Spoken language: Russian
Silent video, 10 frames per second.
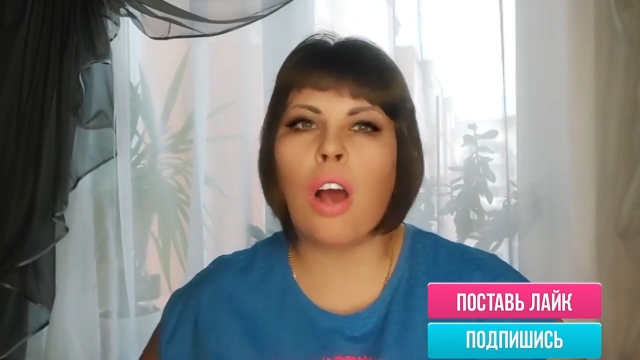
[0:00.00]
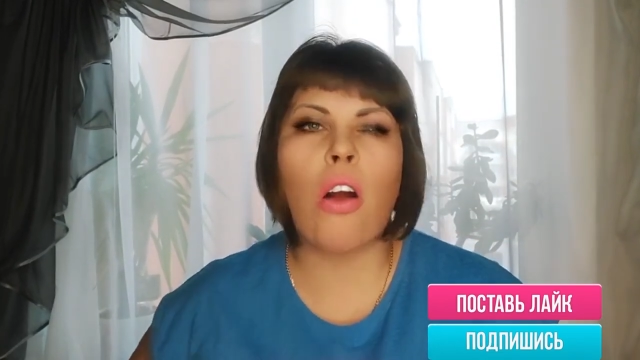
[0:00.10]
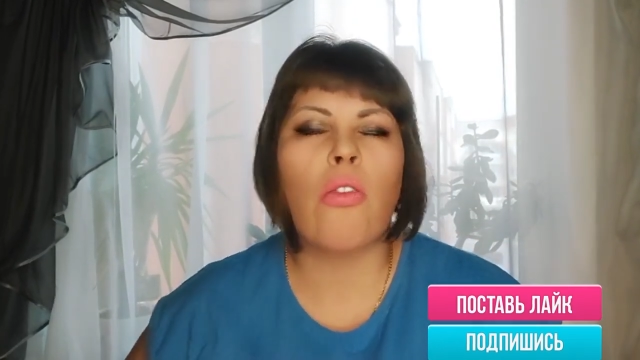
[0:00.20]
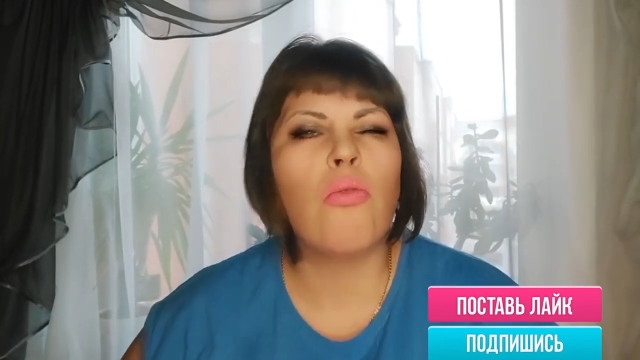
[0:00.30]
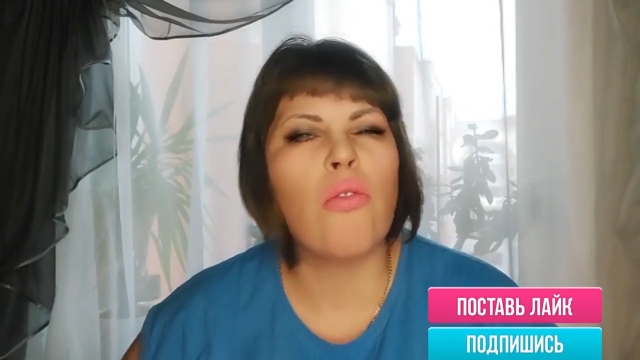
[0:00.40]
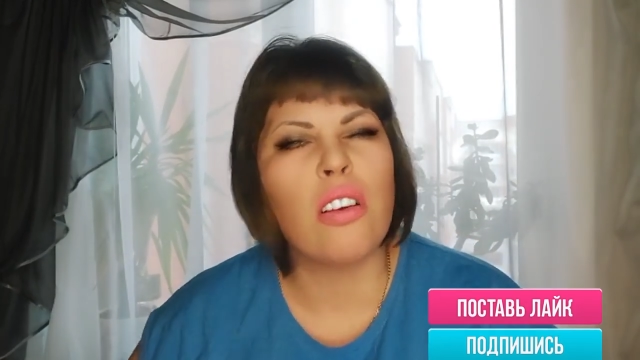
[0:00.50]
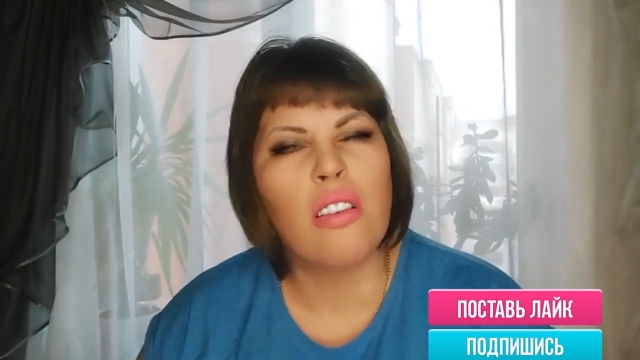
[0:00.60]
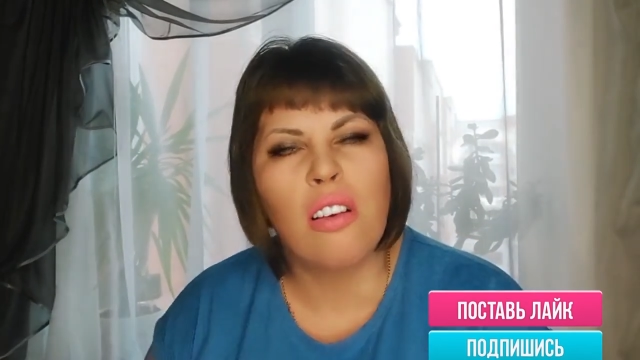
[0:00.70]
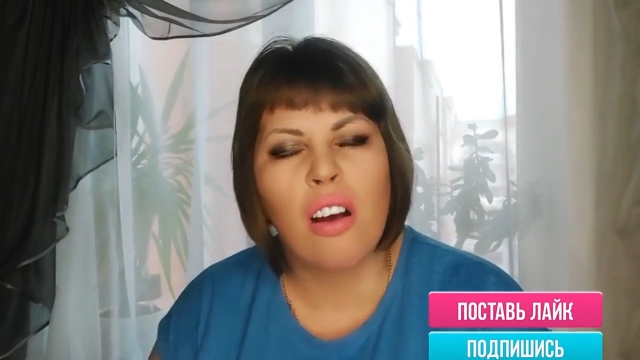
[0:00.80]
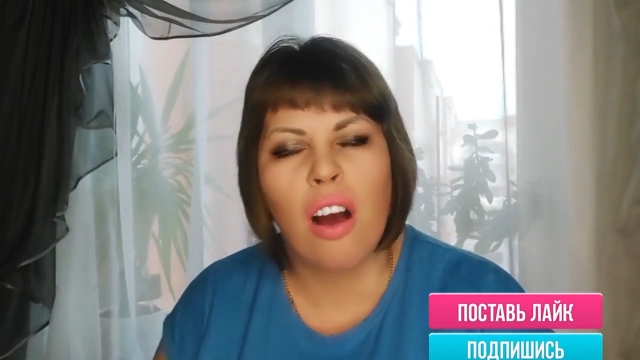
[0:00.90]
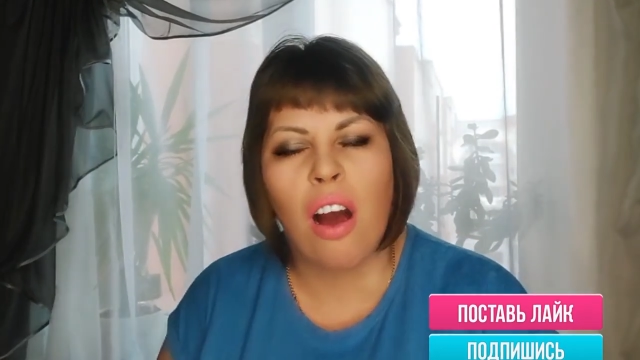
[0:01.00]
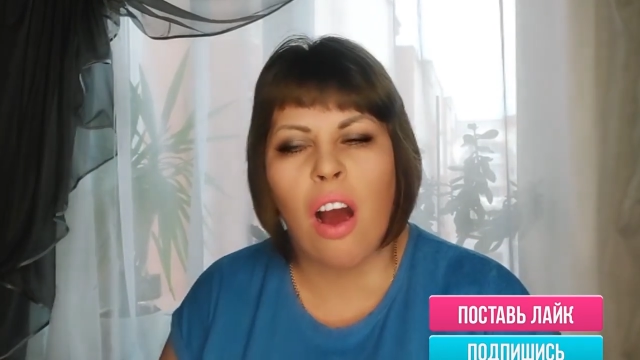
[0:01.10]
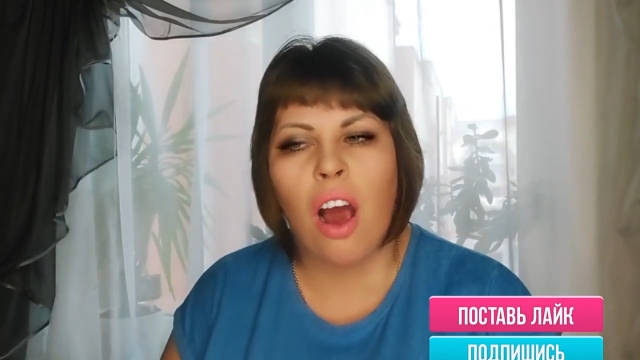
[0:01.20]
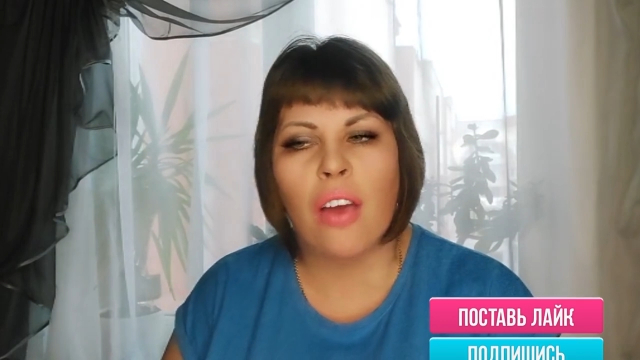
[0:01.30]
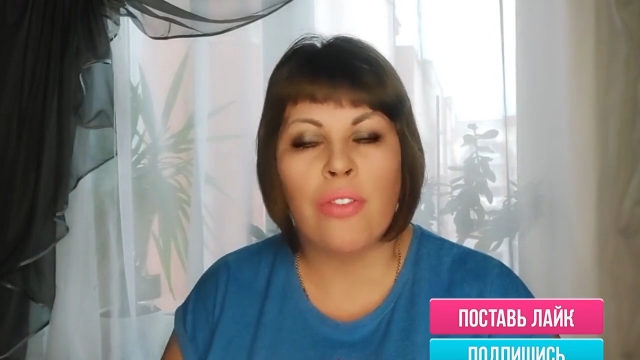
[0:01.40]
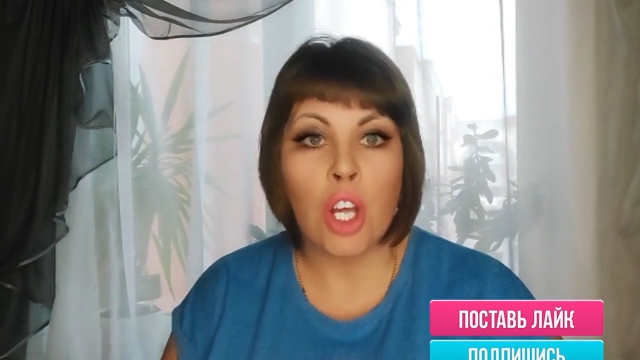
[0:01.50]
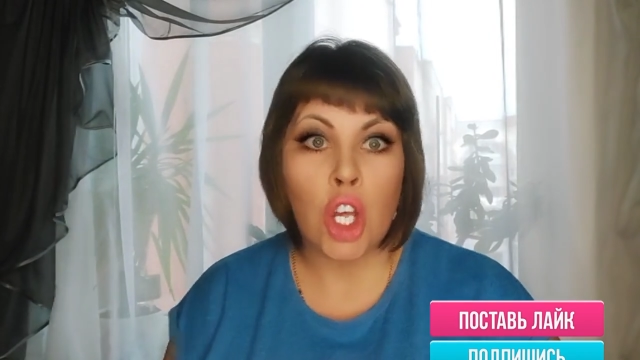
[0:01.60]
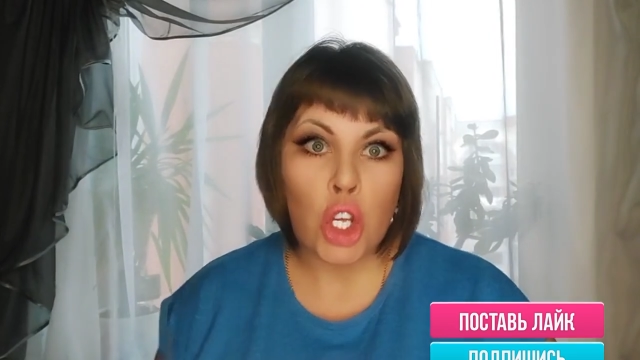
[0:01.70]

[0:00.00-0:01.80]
такой кайф!